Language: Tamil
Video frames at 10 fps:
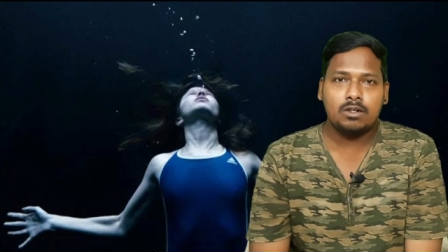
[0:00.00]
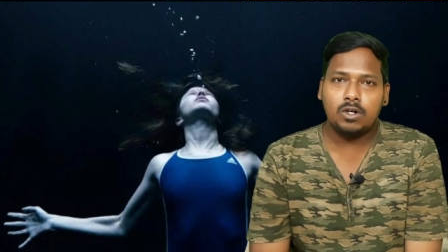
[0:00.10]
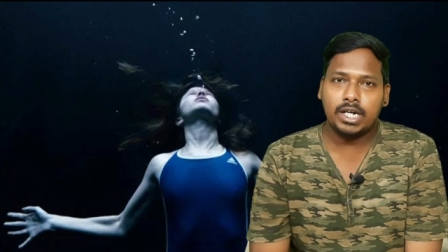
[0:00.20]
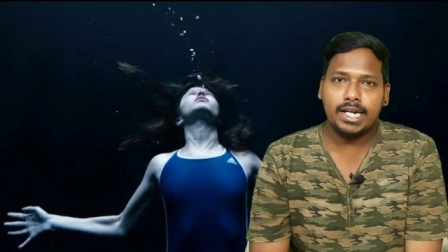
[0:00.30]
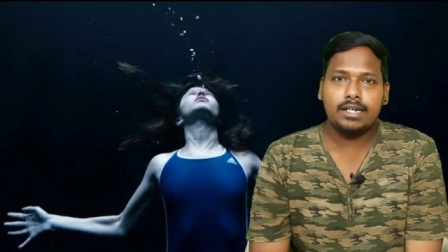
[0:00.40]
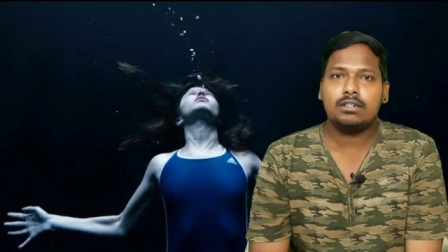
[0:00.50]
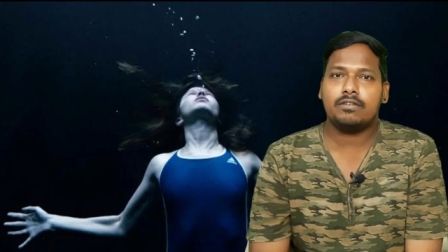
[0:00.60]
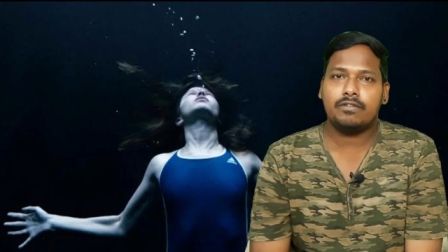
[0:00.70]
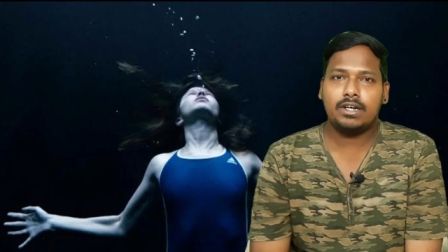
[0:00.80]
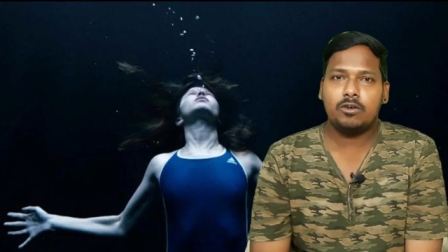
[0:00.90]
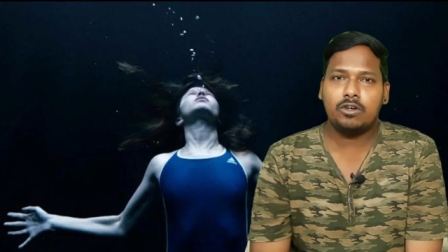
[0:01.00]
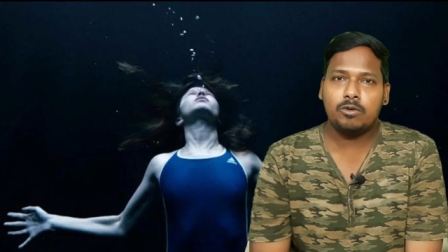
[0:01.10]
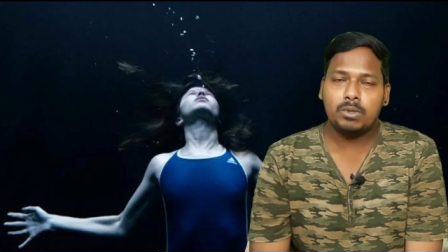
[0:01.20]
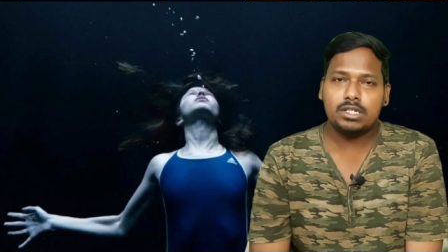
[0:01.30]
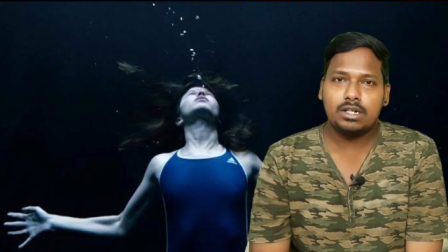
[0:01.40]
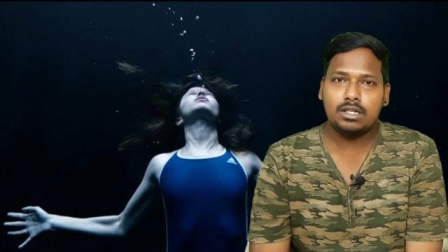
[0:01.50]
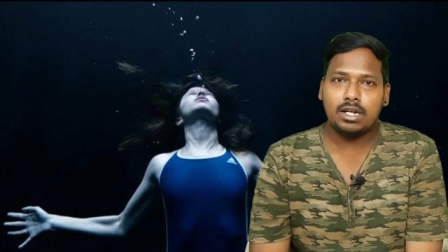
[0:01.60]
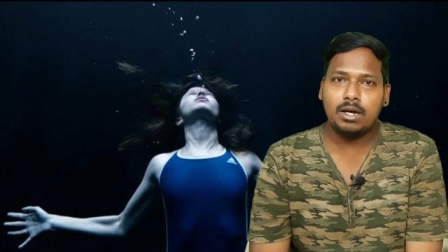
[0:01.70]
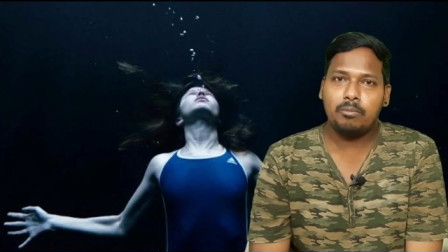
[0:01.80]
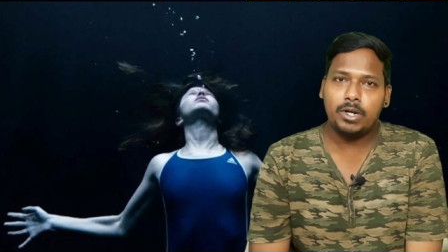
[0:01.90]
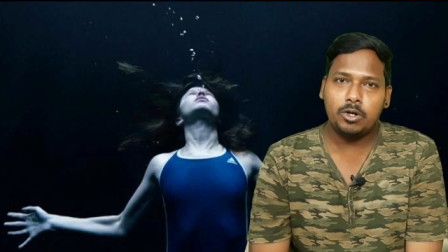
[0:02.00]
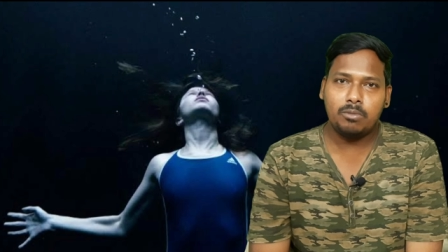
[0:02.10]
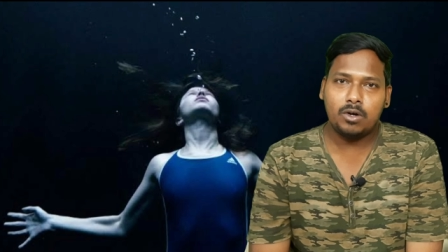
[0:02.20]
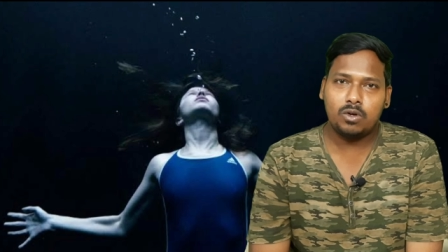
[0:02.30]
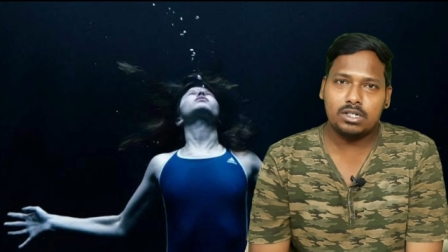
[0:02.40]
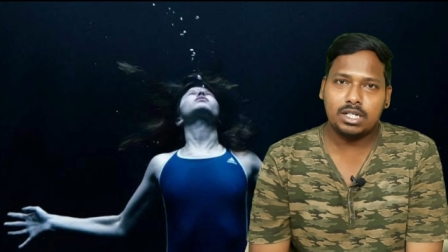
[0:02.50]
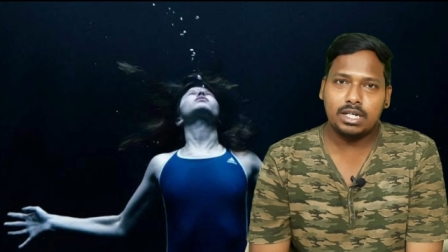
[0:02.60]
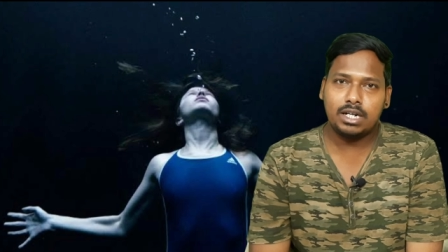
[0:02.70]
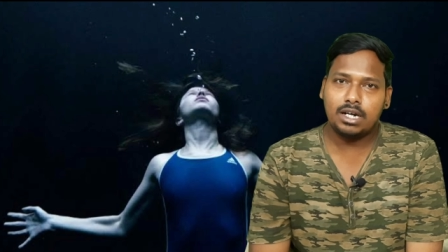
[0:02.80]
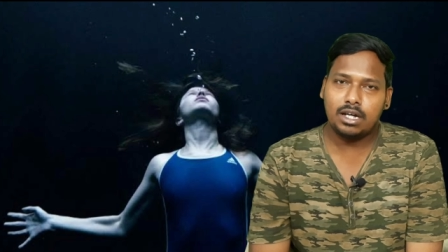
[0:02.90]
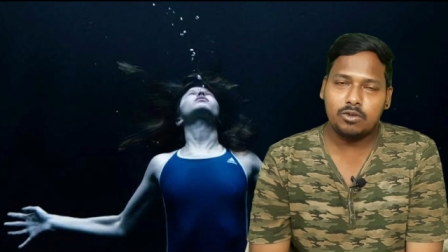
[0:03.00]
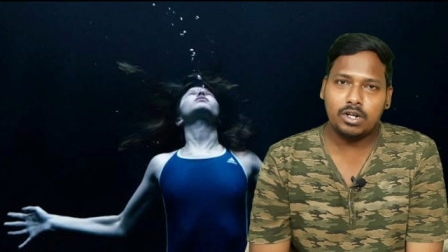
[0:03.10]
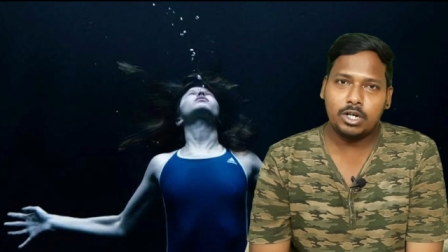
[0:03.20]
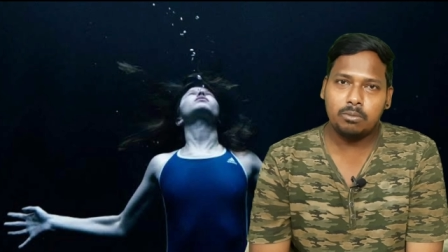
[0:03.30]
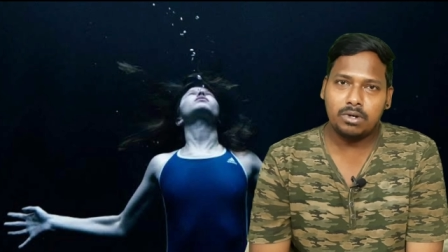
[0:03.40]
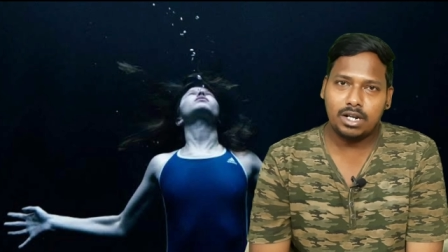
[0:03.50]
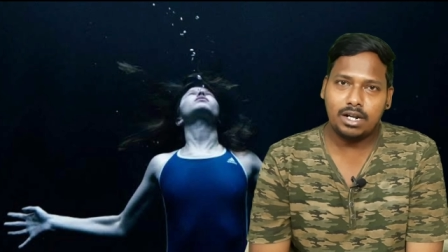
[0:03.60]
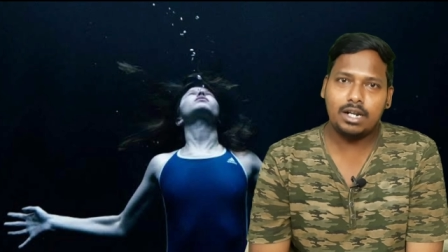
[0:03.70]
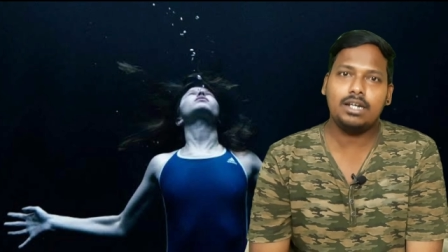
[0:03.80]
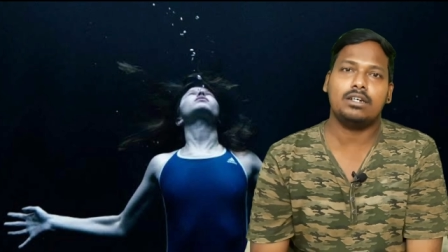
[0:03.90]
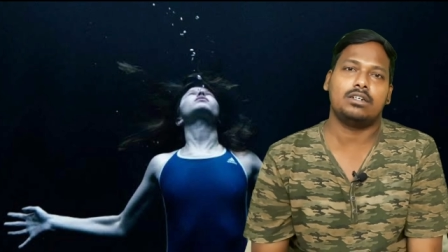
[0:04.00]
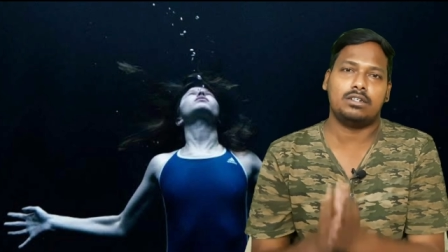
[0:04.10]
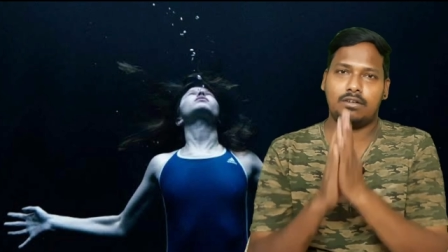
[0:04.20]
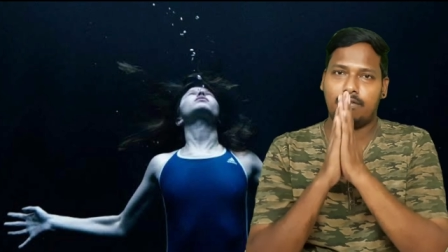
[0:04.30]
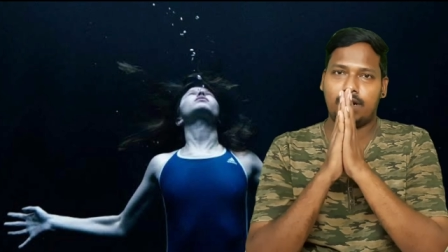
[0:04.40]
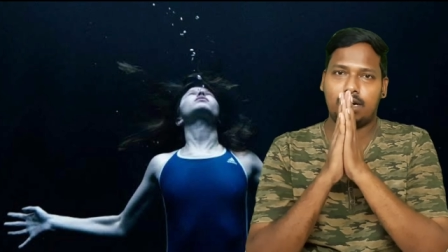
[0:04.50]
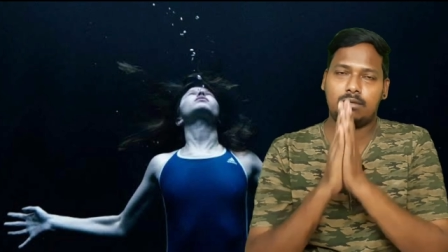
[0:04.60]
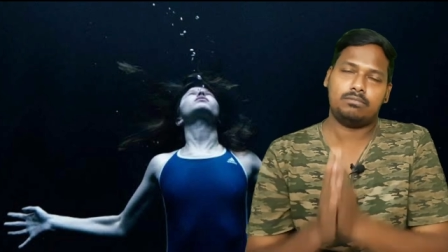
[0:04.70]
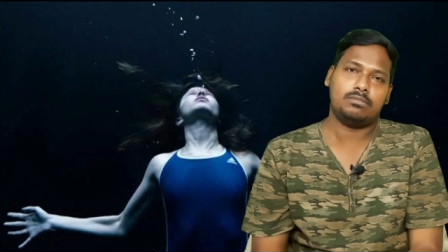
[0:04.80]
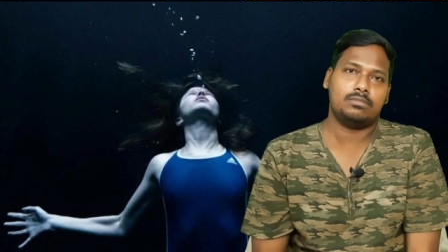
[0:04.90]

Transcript: ஓகேங்க வேறு ஒரு விமர்சனத்தில் மீண்டும் நான் உங்களை சந்திக்கிறேன் அது வரைக்கும் நன்றி வணக்கம்